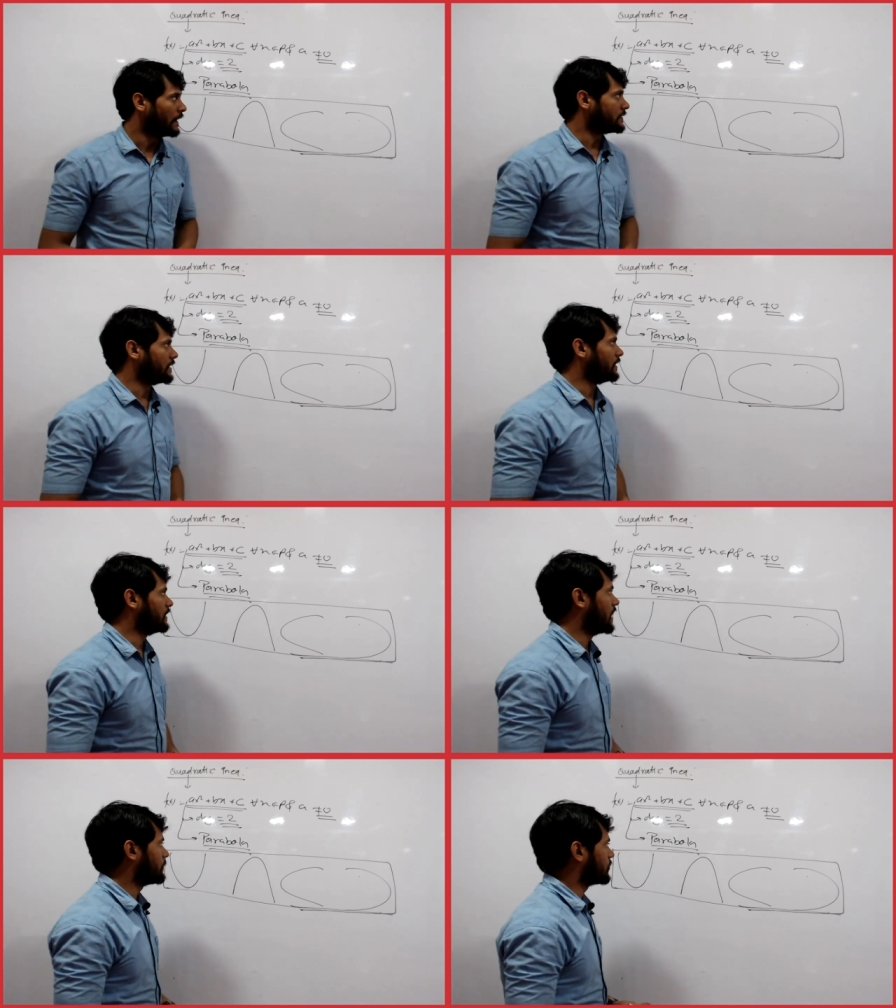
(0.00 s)
चलिए
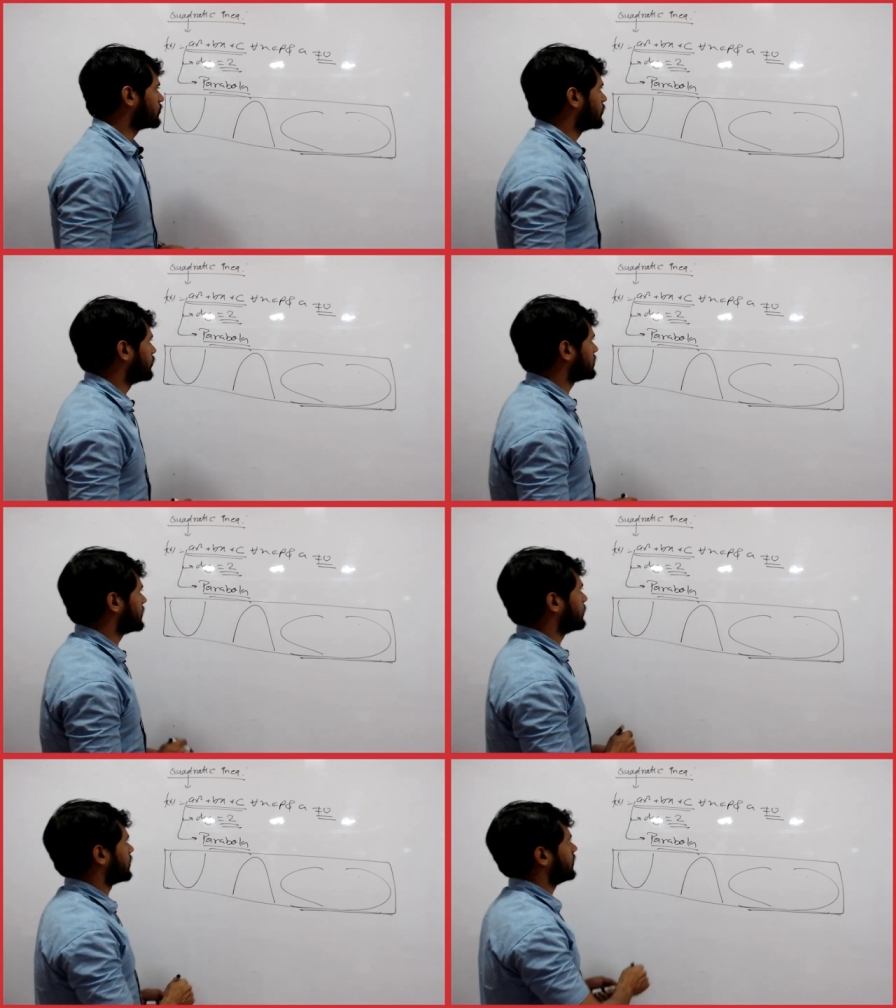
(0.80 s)
यहाँ पर जो मोस्ट
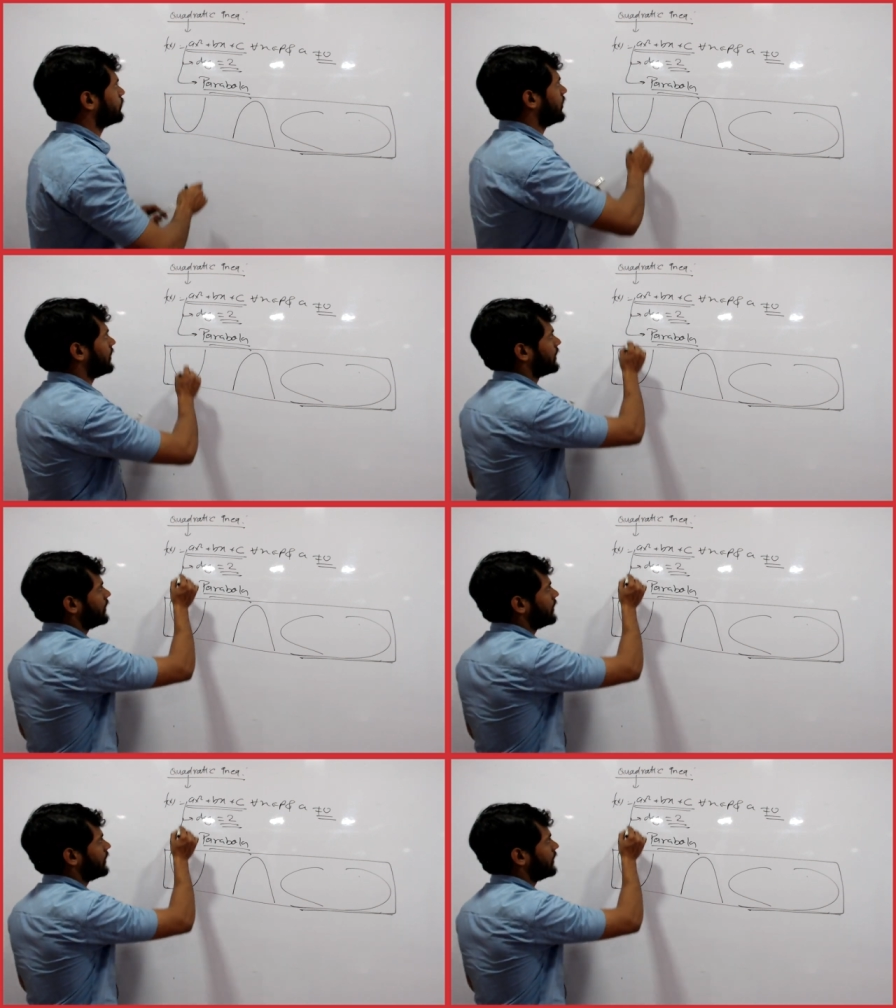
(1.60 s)
इंपॉर्टेंट पॉइंट है